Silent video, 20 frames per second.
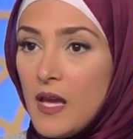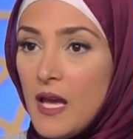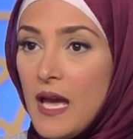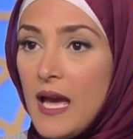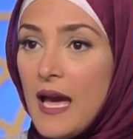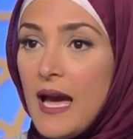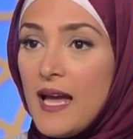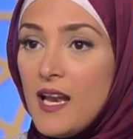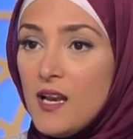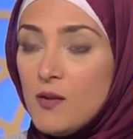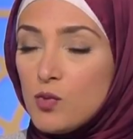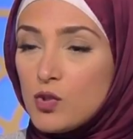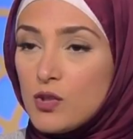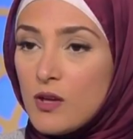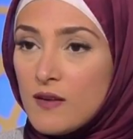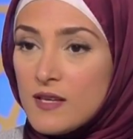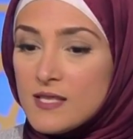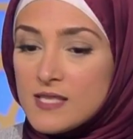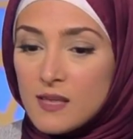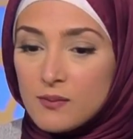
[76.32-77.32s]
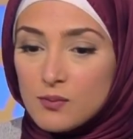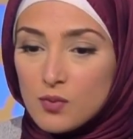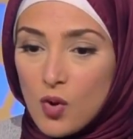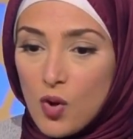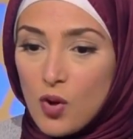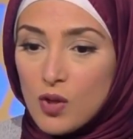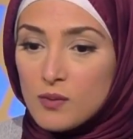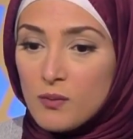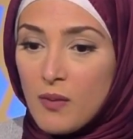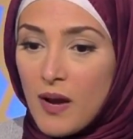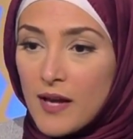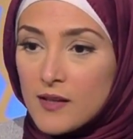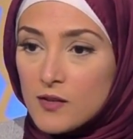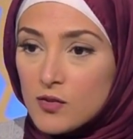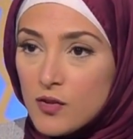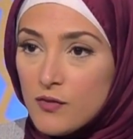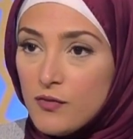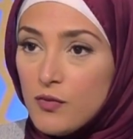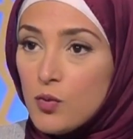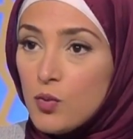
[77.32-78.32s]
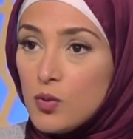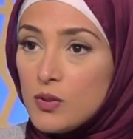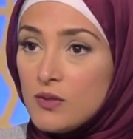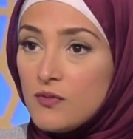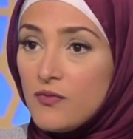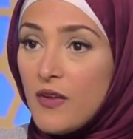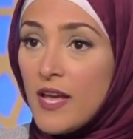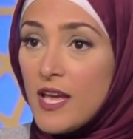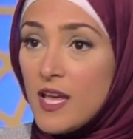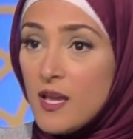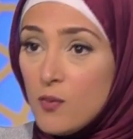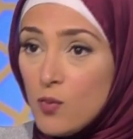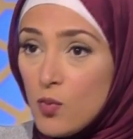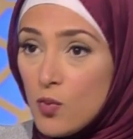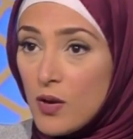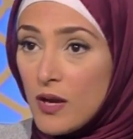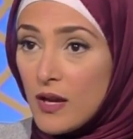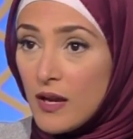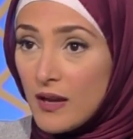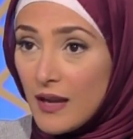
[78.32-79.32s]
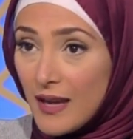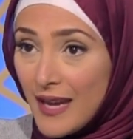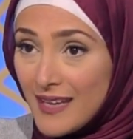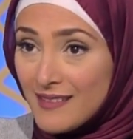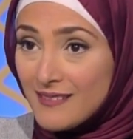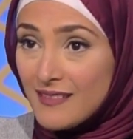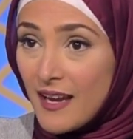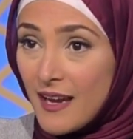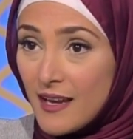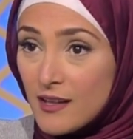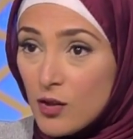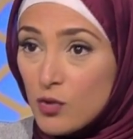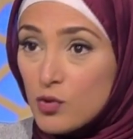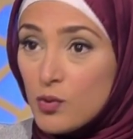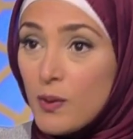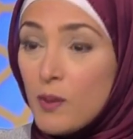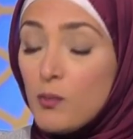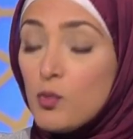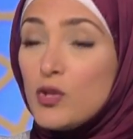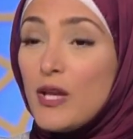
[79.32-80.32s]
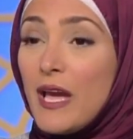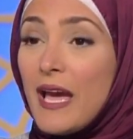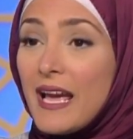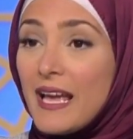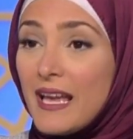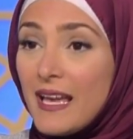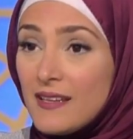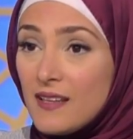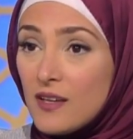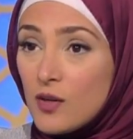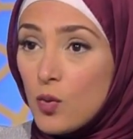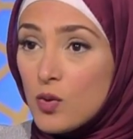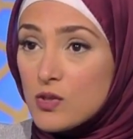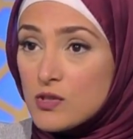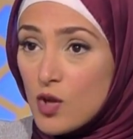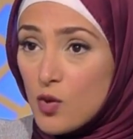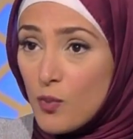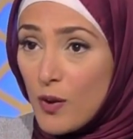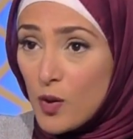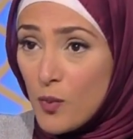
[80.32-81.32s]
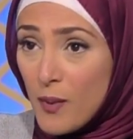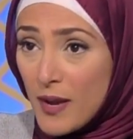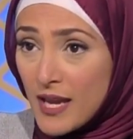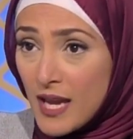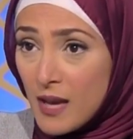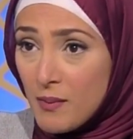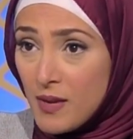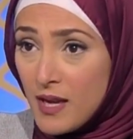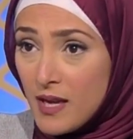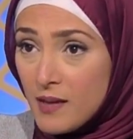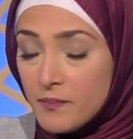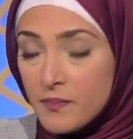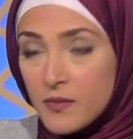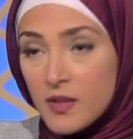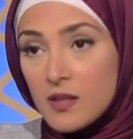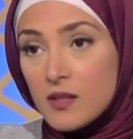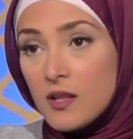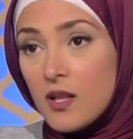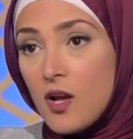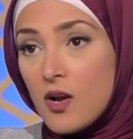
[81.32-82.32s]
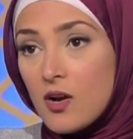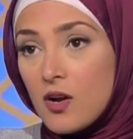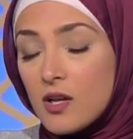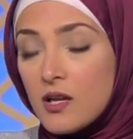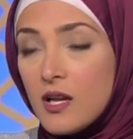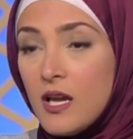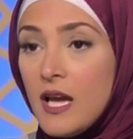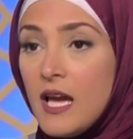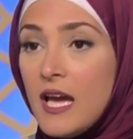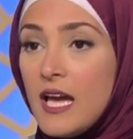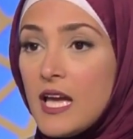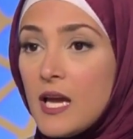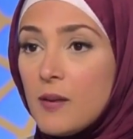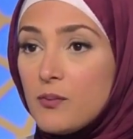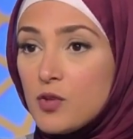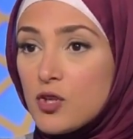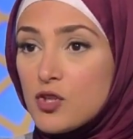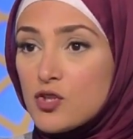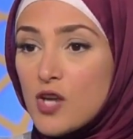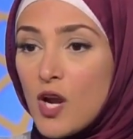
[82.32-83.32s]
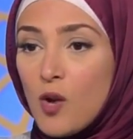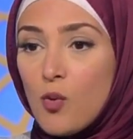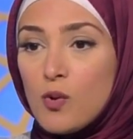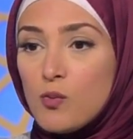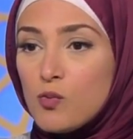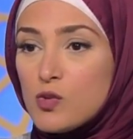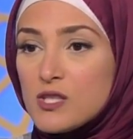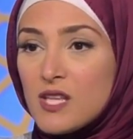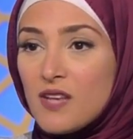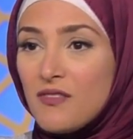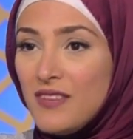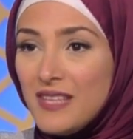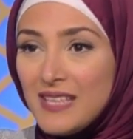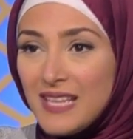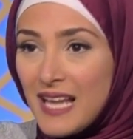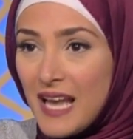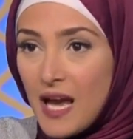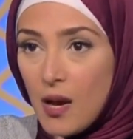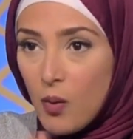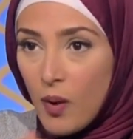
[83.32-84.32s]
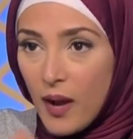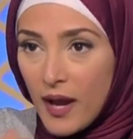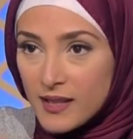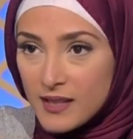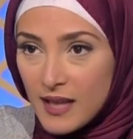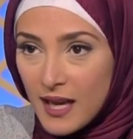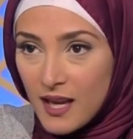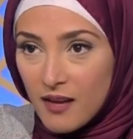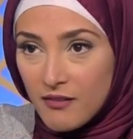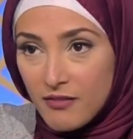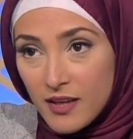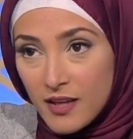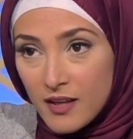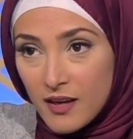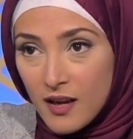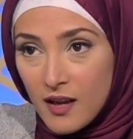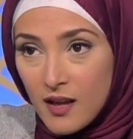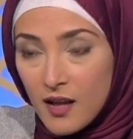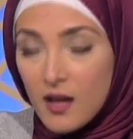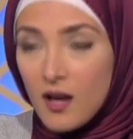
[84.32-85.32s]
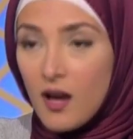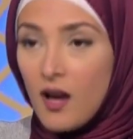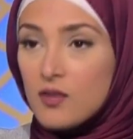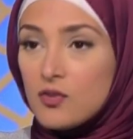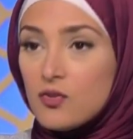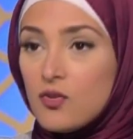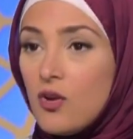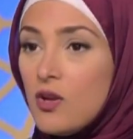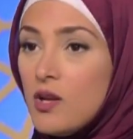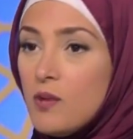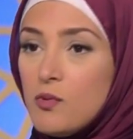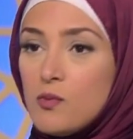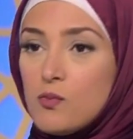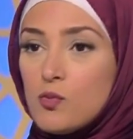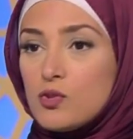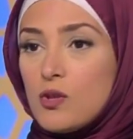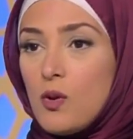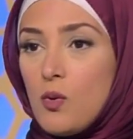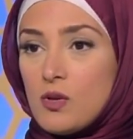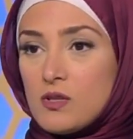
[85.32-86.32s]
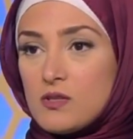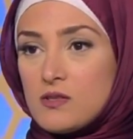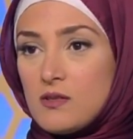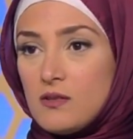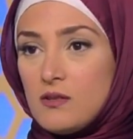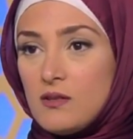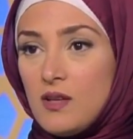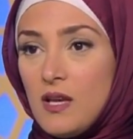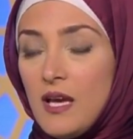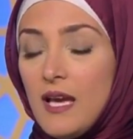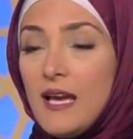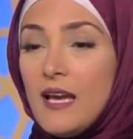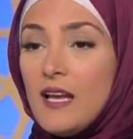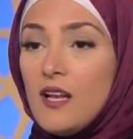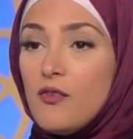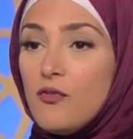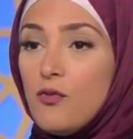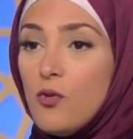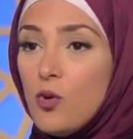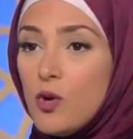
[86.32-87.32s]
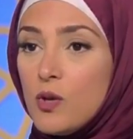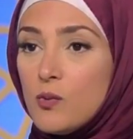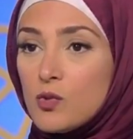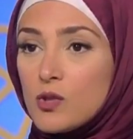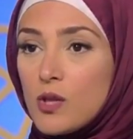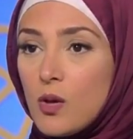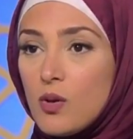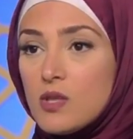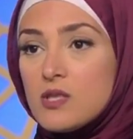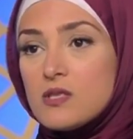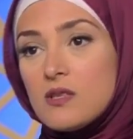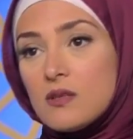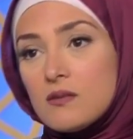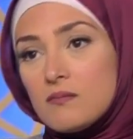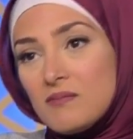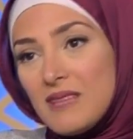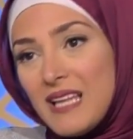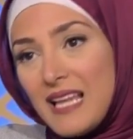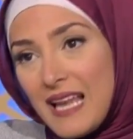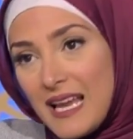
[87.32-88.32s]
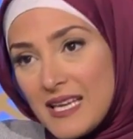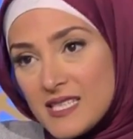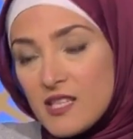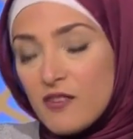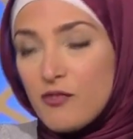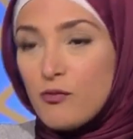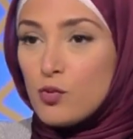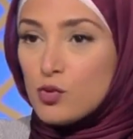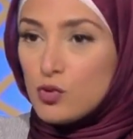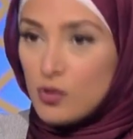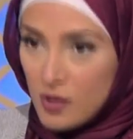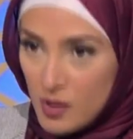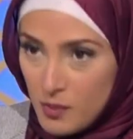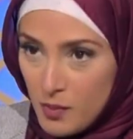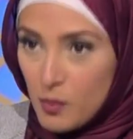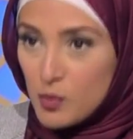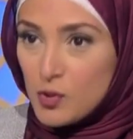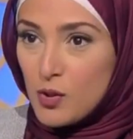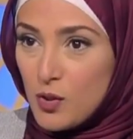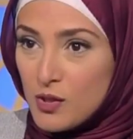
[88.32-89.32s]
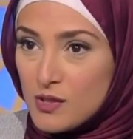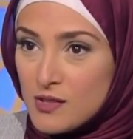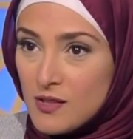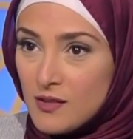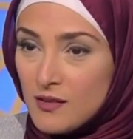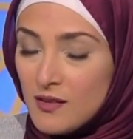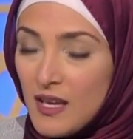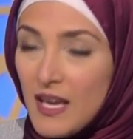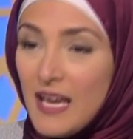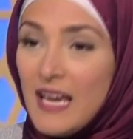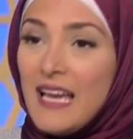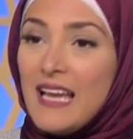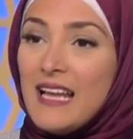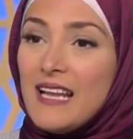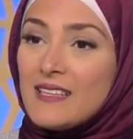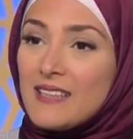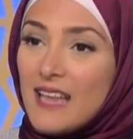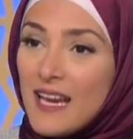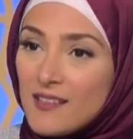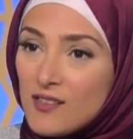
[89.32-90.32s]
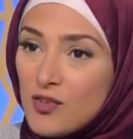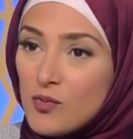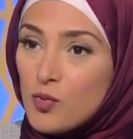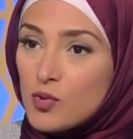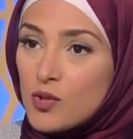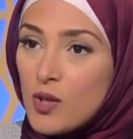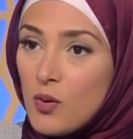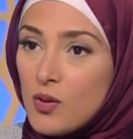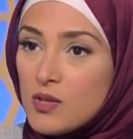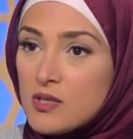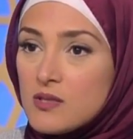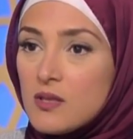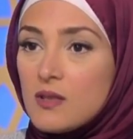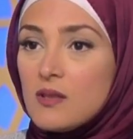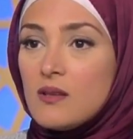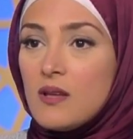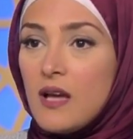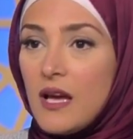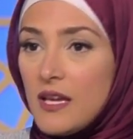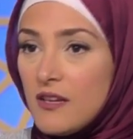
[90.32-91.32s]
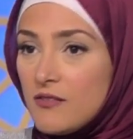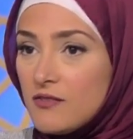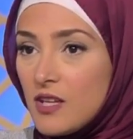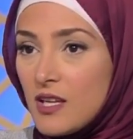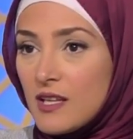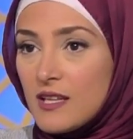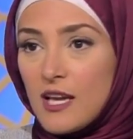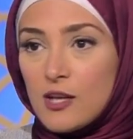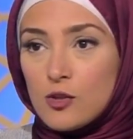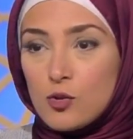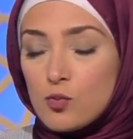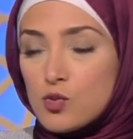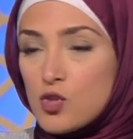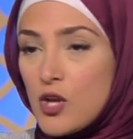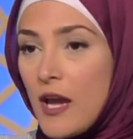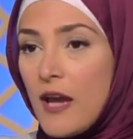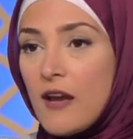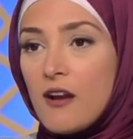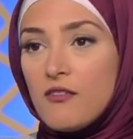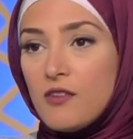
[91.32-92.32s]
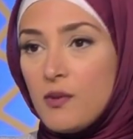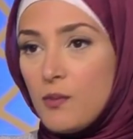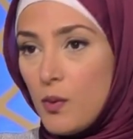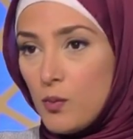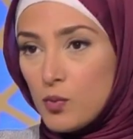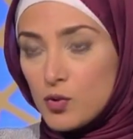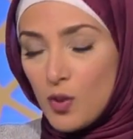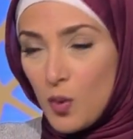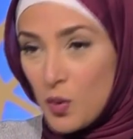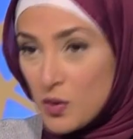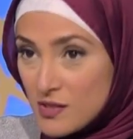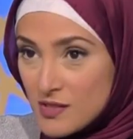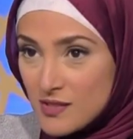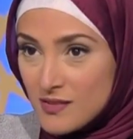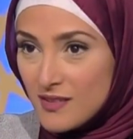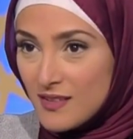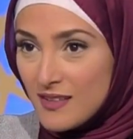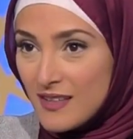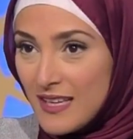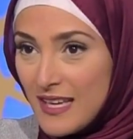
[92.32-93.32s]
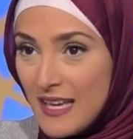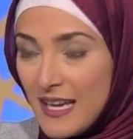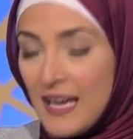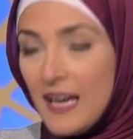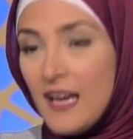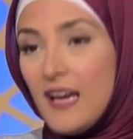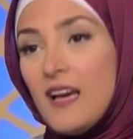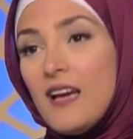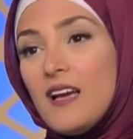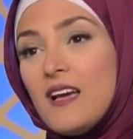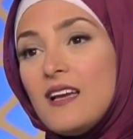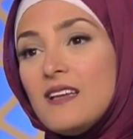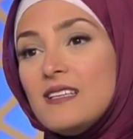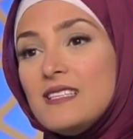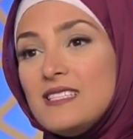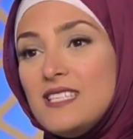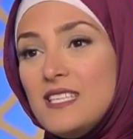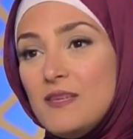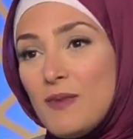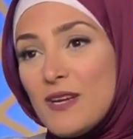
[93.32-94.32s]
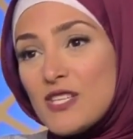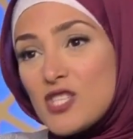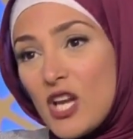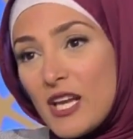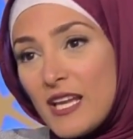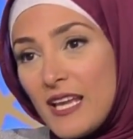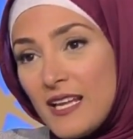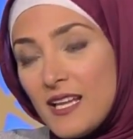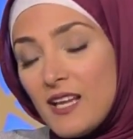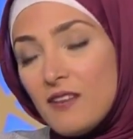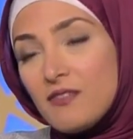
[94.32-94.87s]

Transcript: هل المدرسه بتقعد مع الطفل وتفهمه حته حته وتبقى متاكده ان وصل معلومه كامله اطلاقا هي بتشرح والمستفيد الاوحد على فكره الطالب المتوسط مم. اللي فوق المتوسط للاسف مضطر يبقى متوسط اللي تحت المتوسط هيفضل تحته مش هيعرف يبقى متوسط صح دي مشاكلنا في